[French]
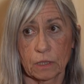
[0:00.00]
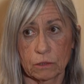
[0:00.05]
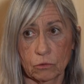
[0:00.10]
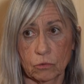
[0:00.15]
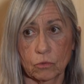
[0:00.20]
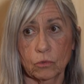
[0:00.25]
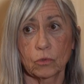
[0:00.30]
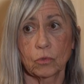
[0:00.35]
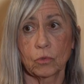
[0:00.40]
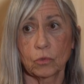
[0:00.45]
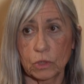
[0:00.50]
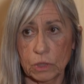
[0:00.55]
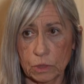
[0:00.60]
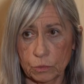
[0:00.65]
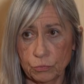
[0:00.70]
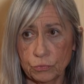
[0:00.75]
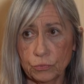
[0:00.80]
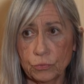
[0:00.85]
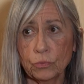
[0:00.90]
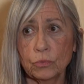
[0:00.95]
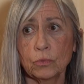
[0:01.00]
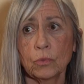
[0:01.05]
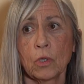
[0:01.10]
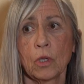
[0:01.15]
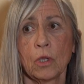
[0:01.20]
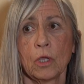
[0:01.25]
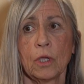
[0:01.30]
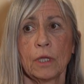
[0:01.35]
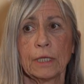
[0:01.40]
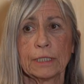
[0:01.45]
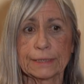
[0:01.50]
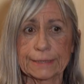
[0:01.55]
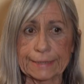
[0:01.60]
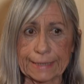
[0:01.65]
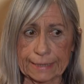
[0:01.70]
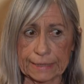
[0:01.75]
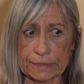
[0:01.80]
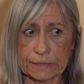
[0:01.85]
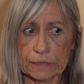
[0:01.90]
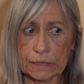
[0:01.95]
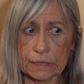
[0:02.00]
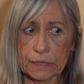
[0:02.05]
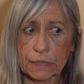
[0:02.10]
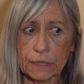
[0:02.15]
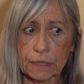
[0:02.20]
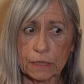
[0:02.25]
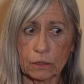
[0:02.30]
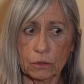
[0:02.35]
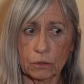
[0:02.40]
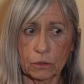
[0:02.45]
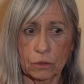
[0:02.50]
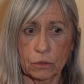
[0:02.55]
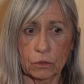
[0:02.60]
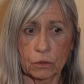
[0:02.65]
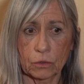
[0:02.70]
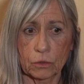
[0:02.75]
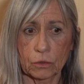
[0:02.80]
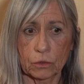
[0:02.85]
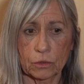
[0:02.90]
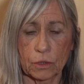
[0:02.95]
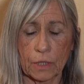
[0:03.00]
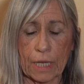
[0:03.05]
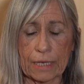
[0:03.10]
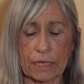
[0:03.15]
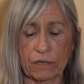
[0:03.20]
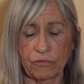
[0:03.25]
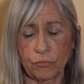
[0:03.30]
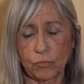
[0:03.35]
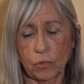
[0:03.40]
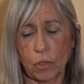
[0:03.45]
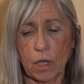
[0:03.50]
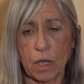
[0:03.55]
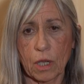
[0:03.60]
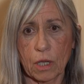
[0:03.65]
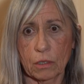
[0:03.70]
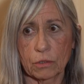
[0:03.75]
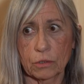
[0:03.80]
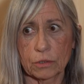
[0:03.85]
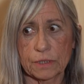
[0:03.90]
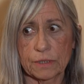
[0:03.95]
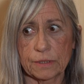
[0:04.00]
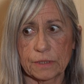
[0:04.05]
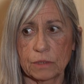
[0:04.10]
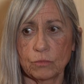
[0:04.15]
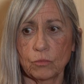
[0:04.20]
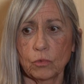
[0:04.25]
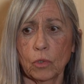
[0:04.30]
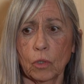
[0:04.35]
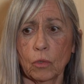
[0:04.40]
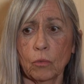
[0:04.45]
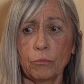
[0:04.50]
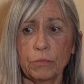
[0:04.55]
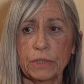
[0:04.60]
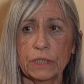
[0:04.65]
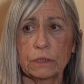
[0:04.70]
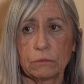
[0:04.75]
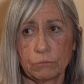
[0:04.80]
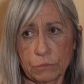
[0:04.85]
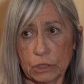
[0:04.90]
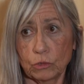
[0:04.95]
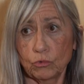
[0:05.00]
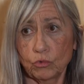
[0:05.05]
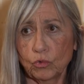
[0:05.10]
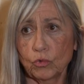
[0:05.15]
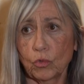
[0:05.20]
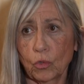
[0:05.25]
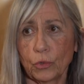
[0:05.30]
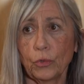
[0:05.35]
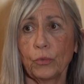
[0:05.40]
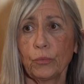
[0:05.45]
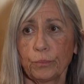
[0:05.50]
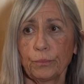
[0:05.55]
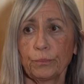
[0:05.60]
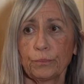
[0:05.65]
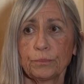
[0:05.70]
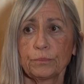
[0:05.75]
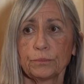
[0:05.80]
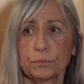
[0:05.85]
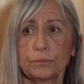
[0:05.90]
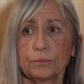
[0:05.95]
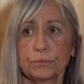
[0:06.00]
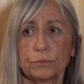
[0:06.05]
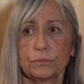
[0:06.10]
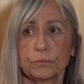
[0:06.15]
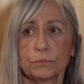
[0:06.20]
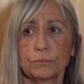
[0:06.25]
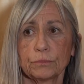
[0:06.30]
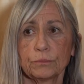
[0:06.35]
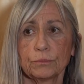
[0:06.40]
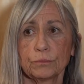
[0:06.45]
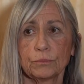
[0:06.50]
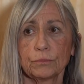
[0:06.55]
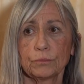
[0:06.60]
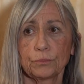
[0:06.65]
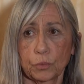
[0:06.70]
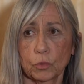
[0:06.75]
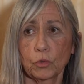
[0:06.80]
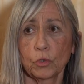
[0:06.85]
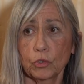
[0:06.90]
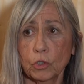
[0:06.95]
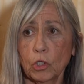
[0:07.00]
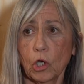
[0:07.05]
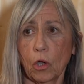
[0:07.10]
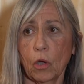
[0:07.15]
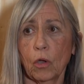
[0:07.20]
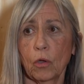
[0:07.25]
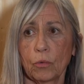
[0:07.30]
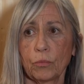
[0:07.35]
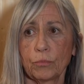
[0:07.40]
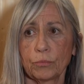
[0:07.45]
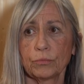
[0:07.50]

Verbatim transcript: Donc au début, ça a été euh, à la fois euh, stimulant mais, mais douloureux pour le corps.